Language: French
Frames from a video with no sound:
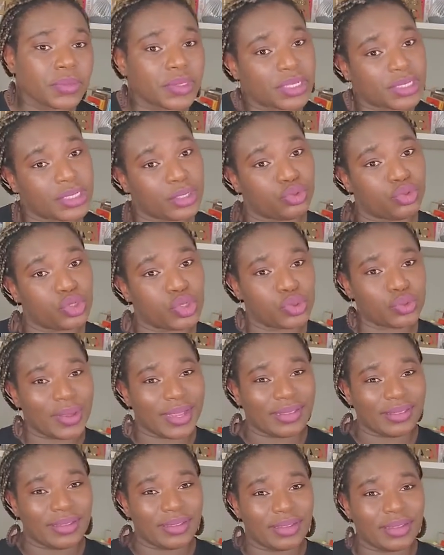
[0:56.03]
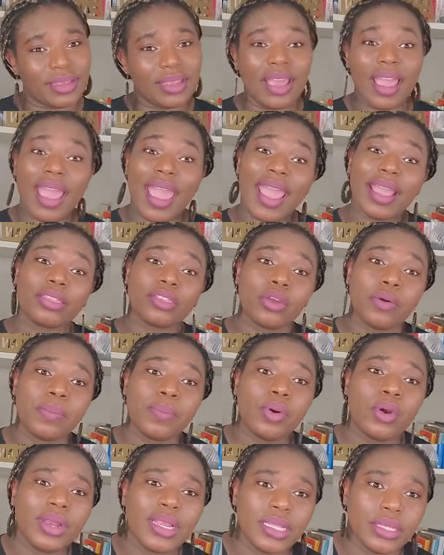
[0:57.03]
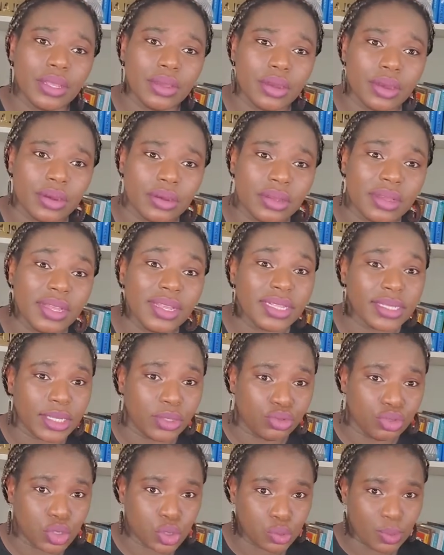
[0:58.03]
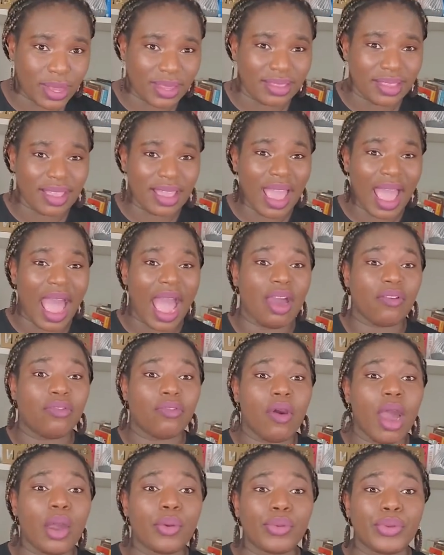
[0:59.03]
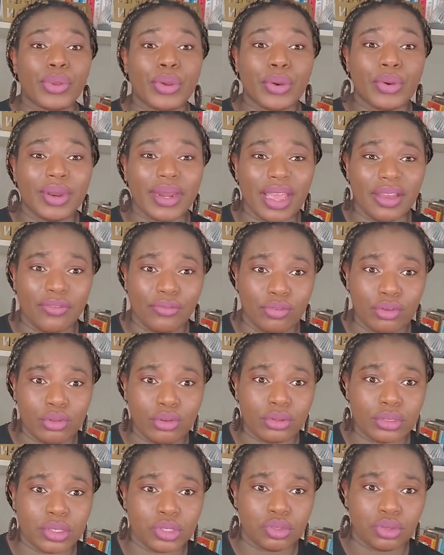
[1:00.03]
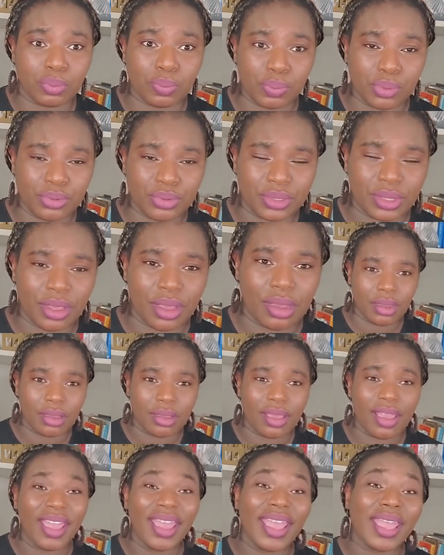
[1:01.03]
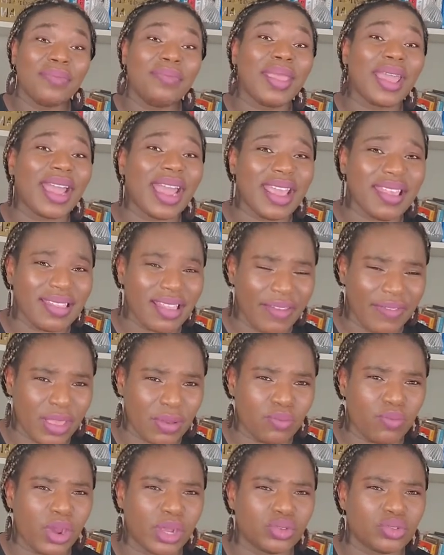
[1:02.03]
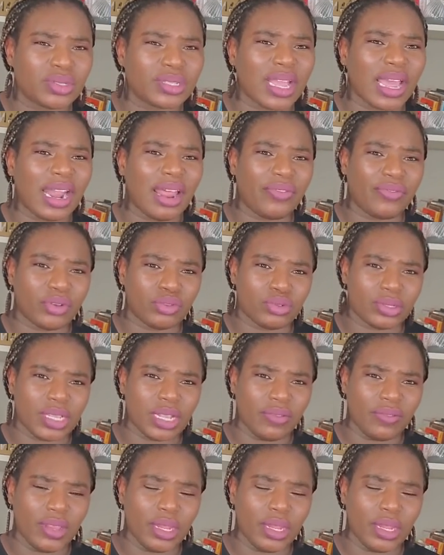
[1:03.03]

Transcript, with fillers: Si tu souhaites être un bon leader, si tu souhaites avoir une grande influence sur plusieurs, eh bien reste avec moi jusqu'à la fin de cette